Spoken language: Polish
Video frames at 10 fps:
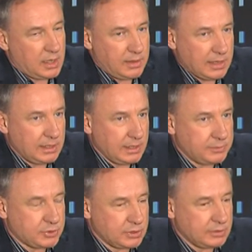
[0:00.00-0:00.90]

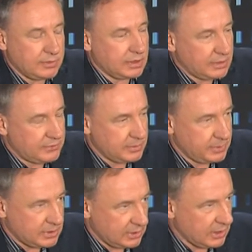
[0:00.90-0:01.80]
najlepsi wykonawcy
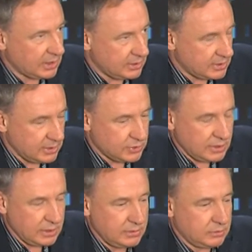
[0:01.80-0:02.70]
piosenki artystycznej.